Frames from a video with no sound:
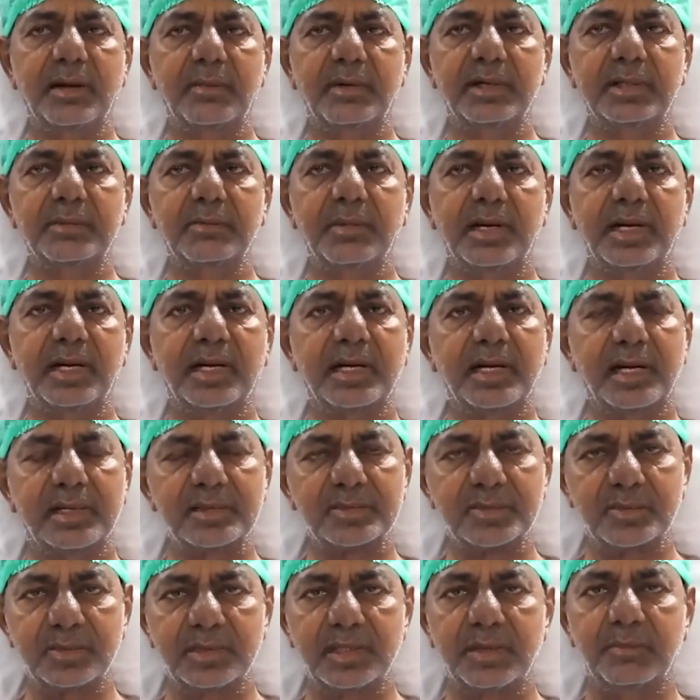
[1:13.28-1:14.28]
కాబట్టి మళ్ళీ
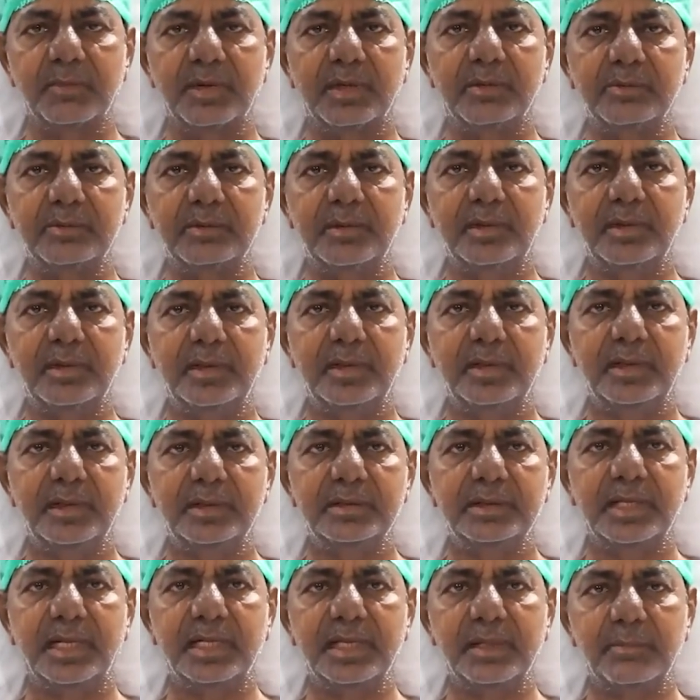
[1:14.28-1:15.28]
కలుసుకుందాం మనం
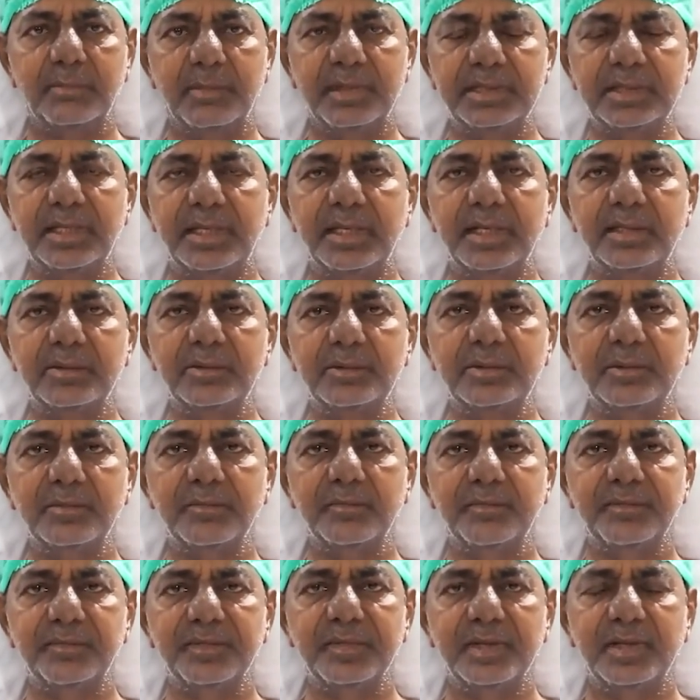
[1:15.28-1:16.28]
దానికి ఇబ్బంది లేదు
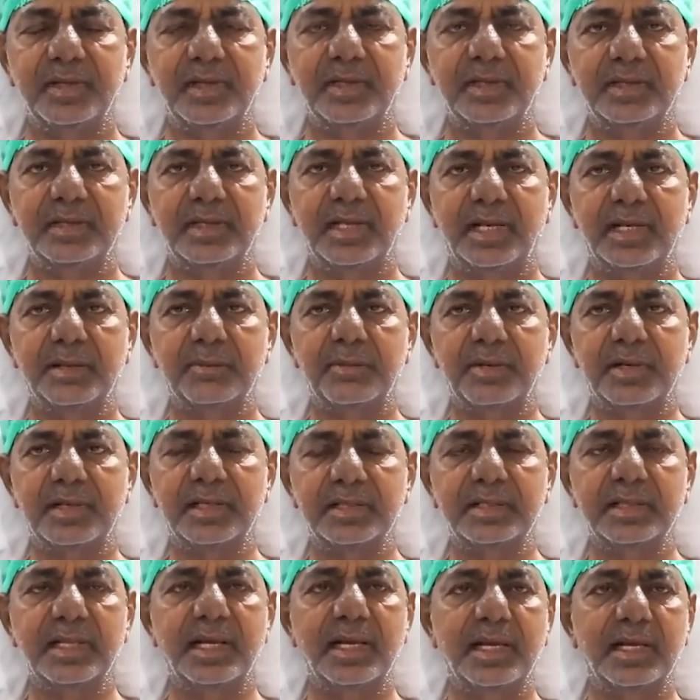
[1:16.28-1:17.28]
దానికి ఇప్పుడు
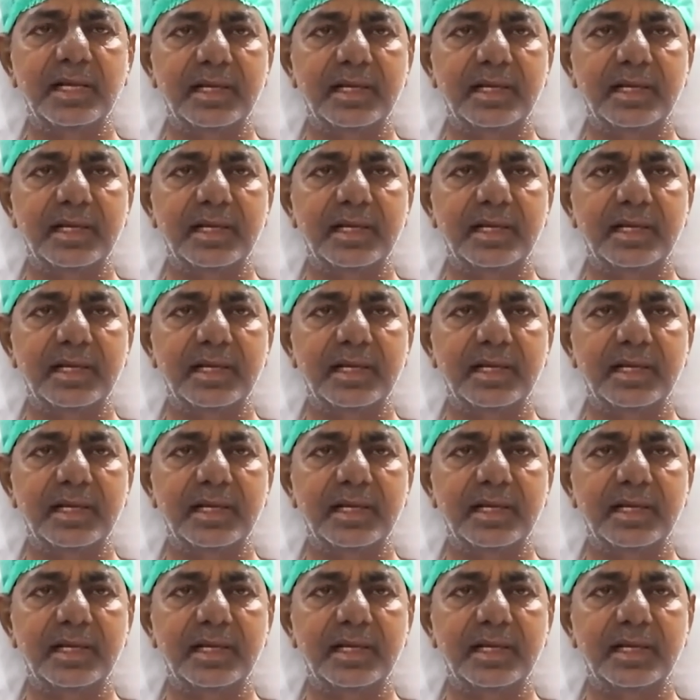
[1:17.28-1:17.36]
కింద